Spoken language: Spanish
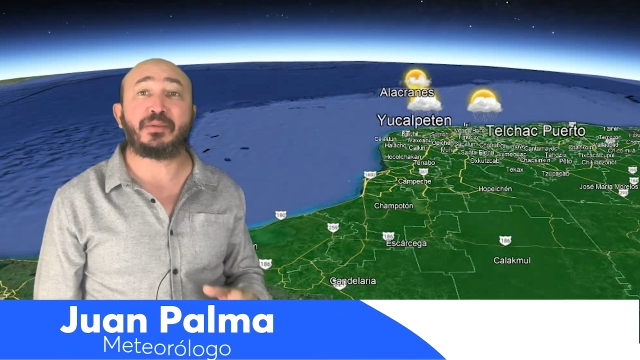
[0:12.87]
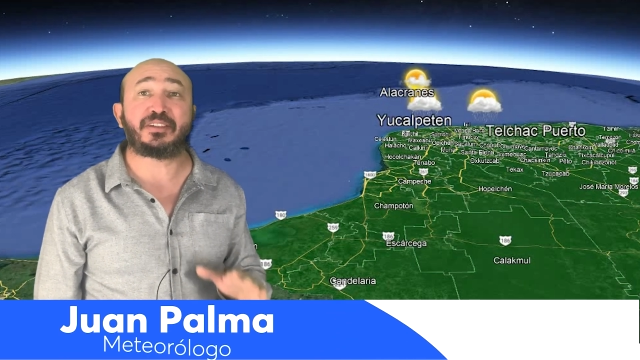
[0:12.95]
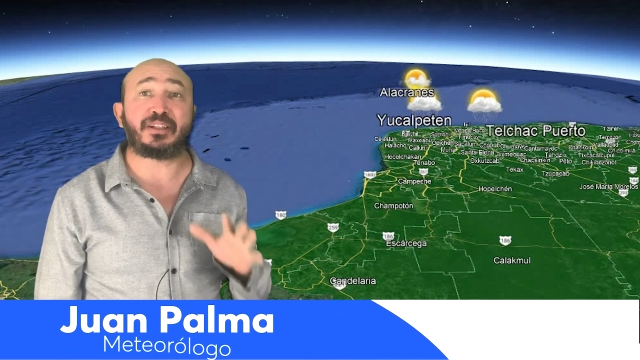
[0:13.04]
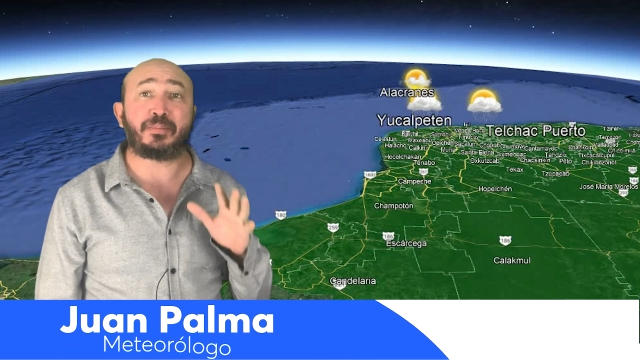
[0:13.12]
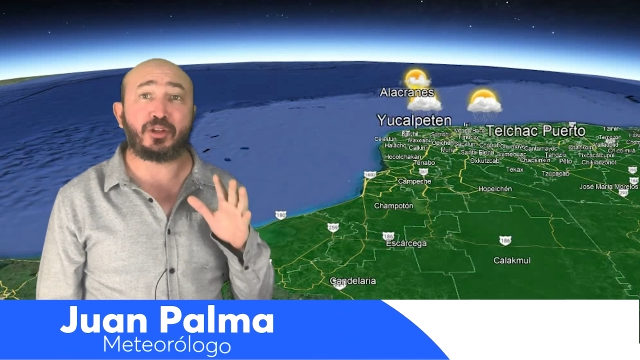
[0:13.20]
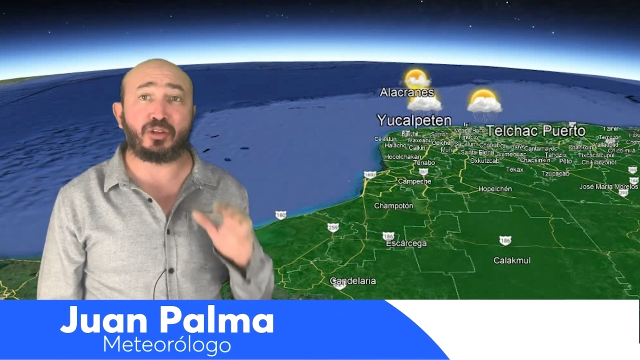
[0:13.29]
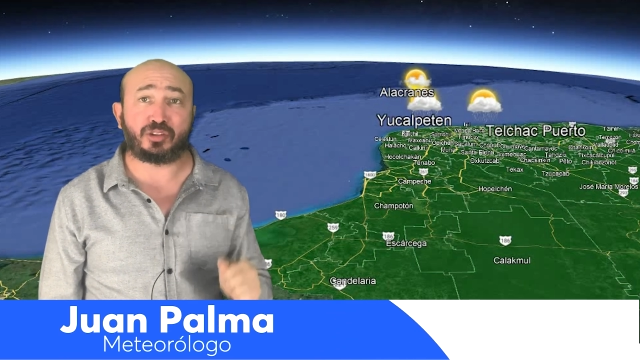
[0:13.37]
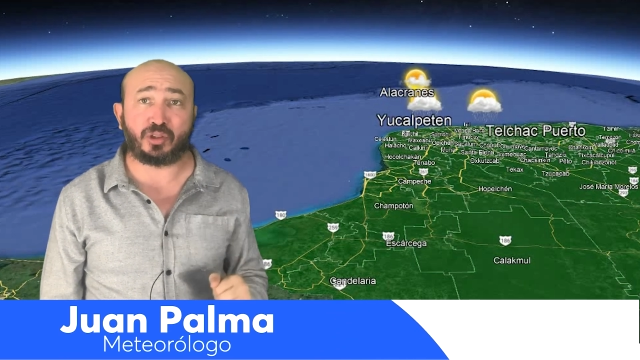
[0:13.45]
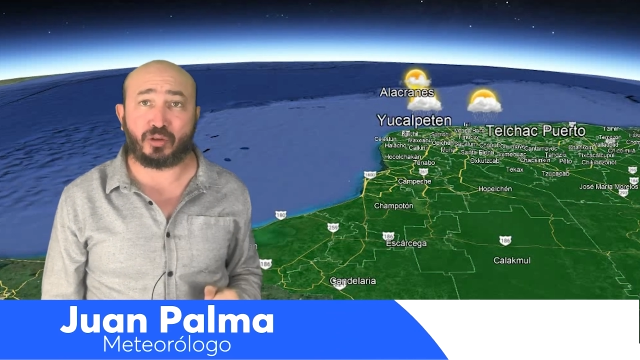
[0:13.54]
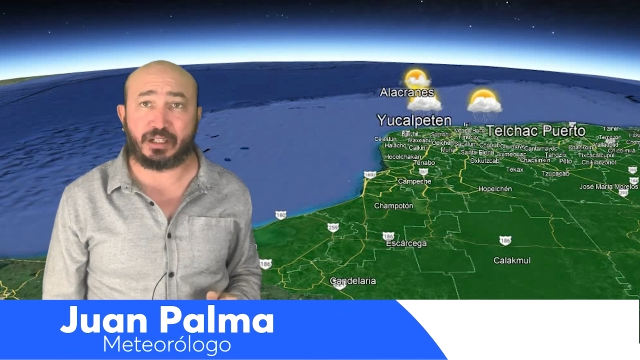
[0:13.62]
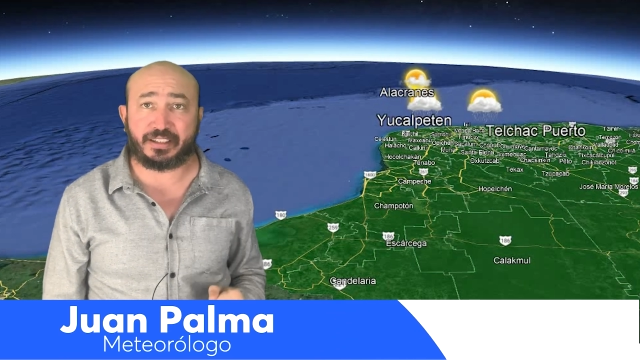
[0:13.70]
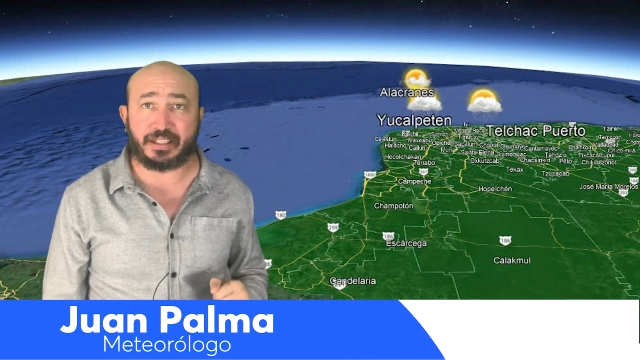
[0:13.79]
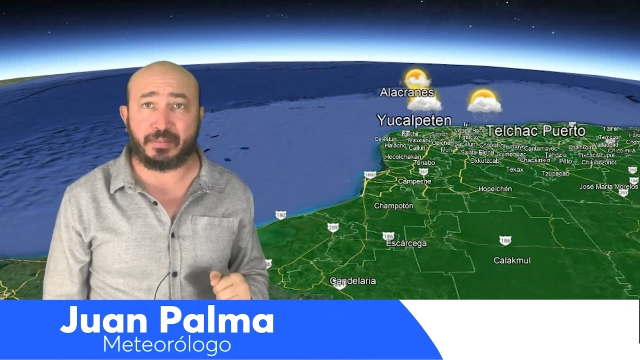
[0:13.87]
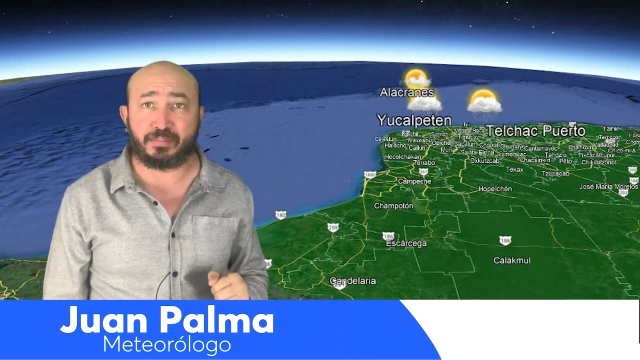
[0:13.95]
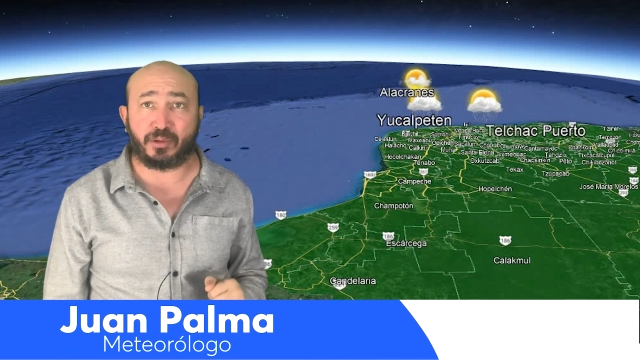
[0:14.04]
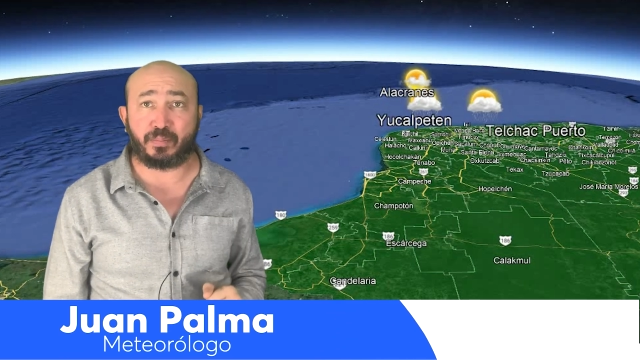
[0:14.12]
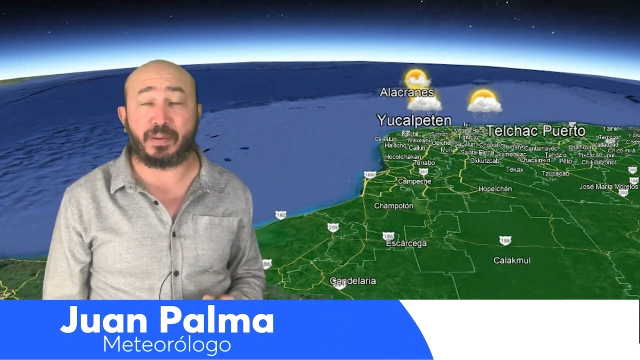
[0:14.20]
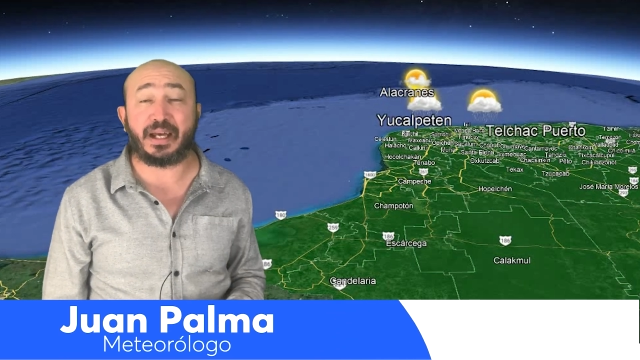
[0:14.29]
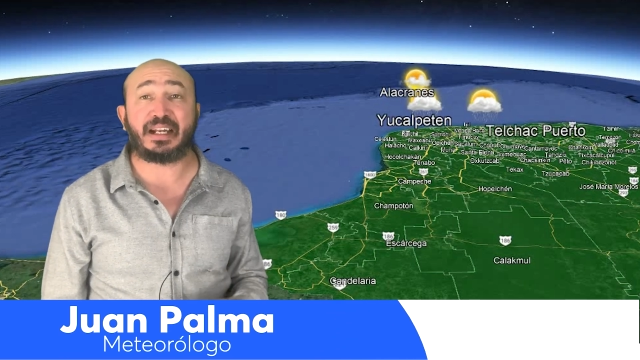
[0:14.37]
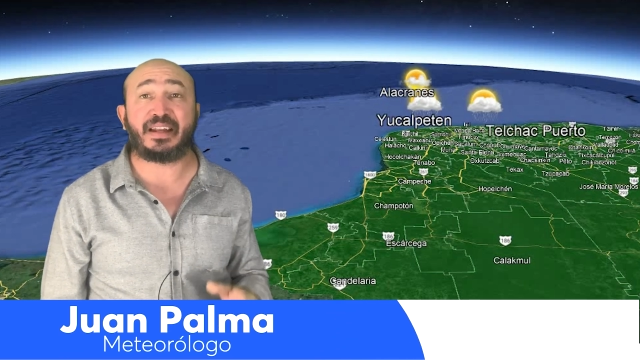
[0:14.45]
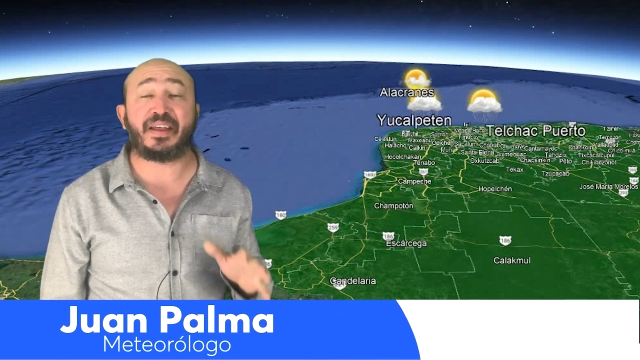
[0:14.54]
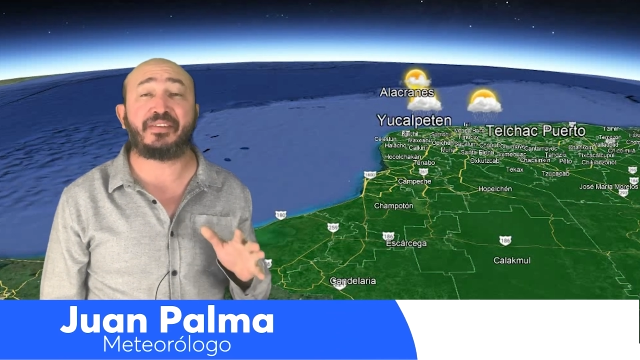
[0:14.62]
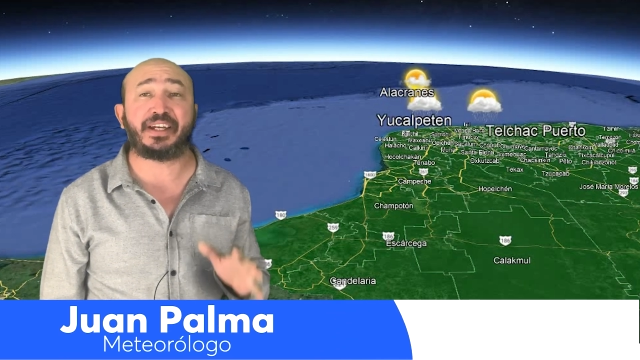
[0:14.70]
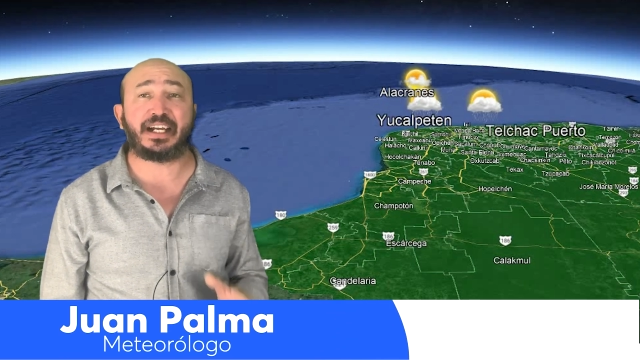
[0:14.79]
Este es el pronóstico del tiempo para la
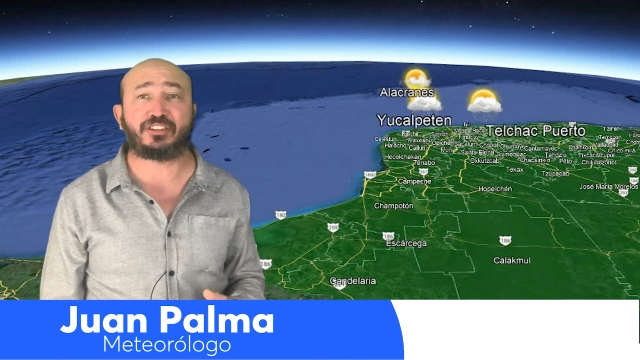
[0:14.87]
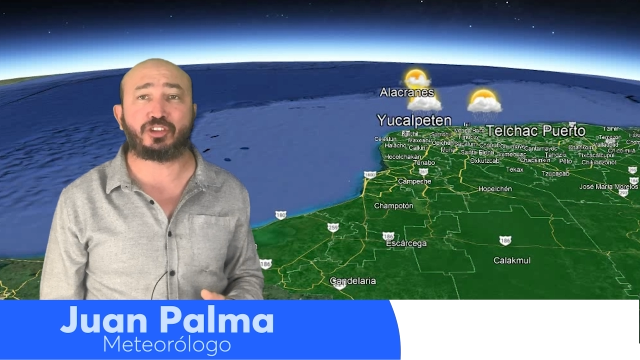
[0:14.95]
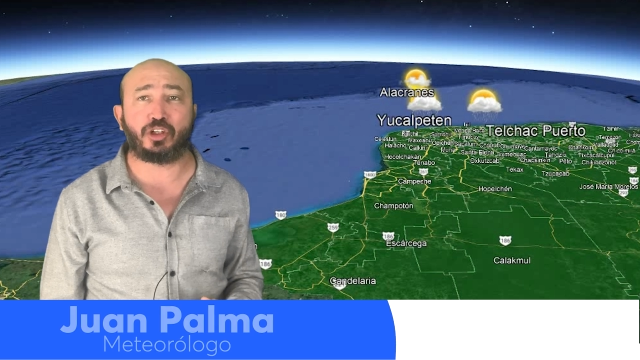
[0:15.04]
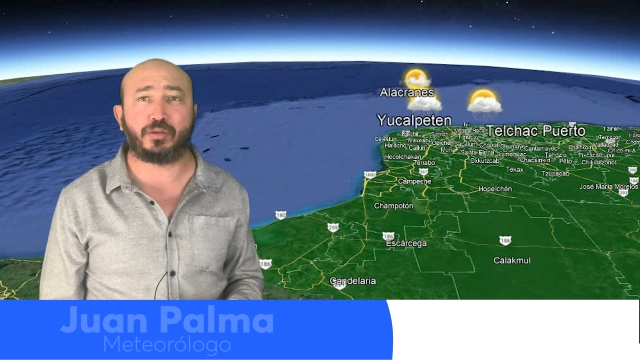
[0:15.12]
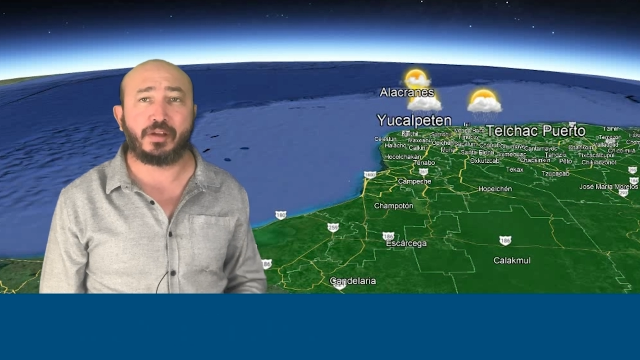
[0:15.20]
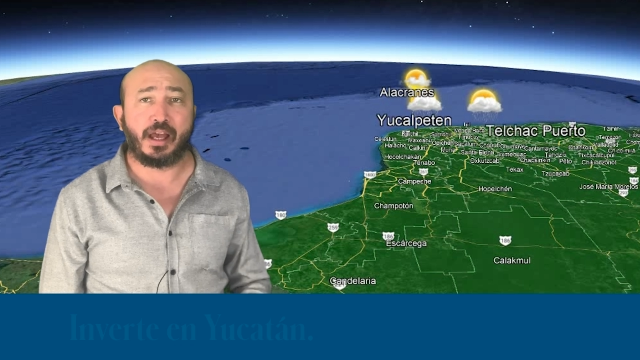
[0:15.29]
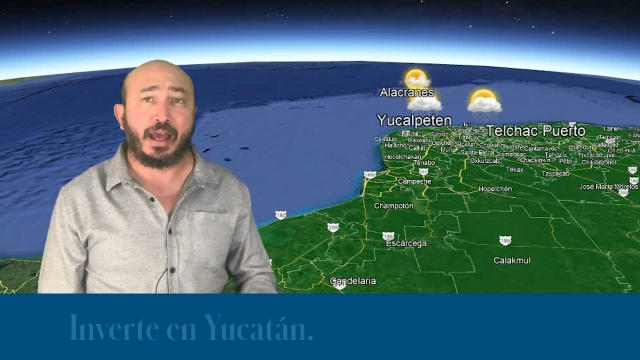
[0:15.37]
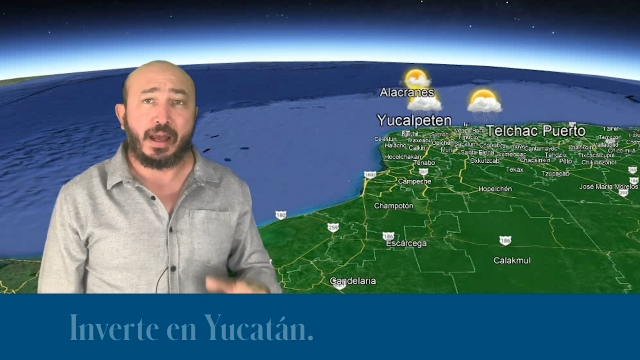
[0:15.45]
navegación